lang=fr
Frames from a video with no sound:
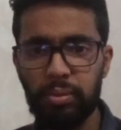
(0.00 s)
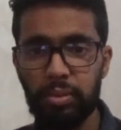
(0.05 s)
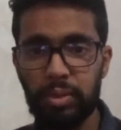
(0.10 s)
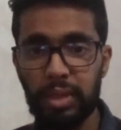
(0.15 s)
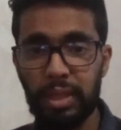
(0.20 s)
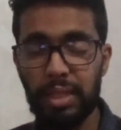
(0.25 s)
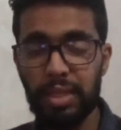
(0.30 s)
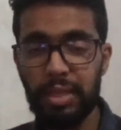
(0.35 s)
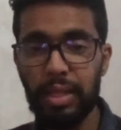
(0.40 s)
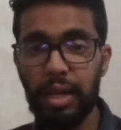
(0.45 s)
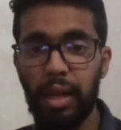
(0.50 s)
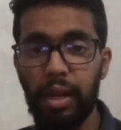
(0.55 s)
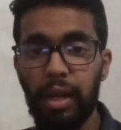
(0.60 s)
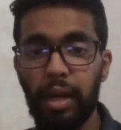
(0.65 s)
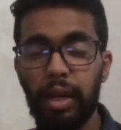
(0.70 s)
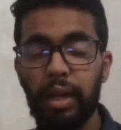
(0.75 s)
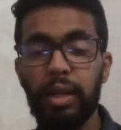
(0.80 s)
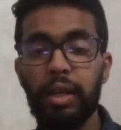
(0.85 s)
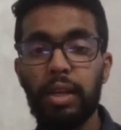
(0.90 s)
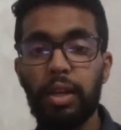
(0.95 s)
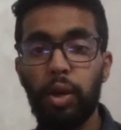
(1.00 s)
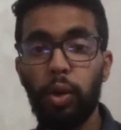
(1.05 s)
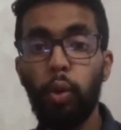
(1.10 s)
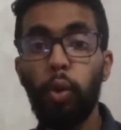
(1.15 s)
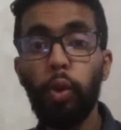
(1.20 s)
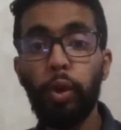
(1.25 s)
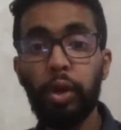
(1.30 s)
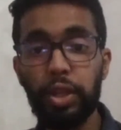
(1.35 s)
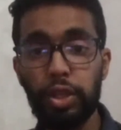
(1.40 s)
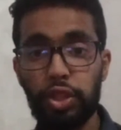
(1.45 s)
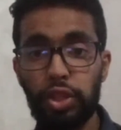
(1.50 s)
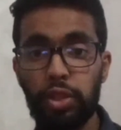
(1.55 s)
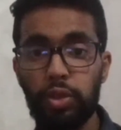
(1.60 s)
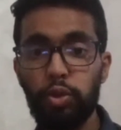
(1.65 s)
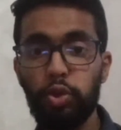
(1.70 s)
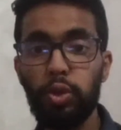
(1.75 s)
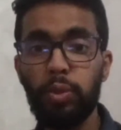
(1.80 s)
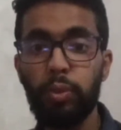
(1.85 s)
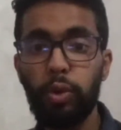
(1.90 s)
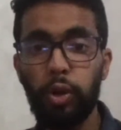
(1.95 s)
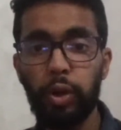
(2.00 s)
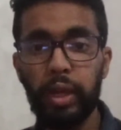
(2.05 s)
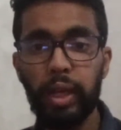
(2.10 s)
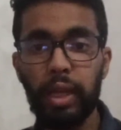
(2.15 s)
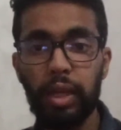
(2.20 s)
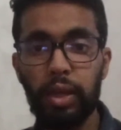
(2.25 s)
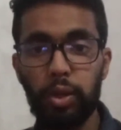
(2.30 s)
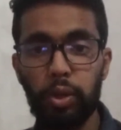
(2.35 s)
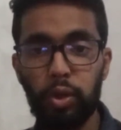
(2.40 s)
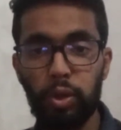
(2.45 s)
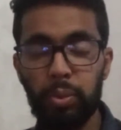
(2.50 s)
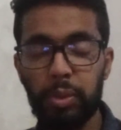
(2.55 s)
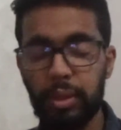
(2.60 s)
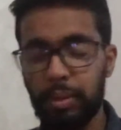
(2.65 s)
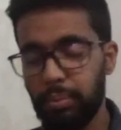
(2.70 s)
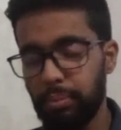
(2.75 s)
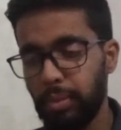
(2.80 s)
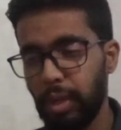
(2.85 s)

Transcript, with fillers: C'est ça là l'origine du mot économie.